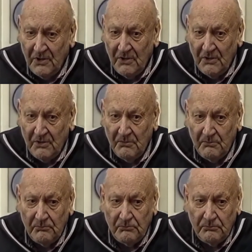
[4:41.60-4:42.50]
was Sie
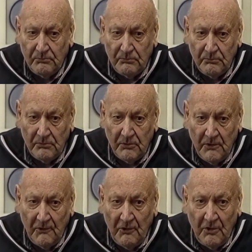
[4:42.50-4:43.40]
gesehen haben, oder ist das für
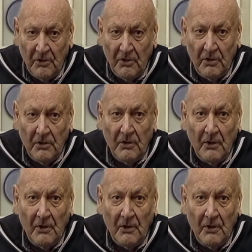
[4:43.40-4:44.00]
Sie noch lebendig?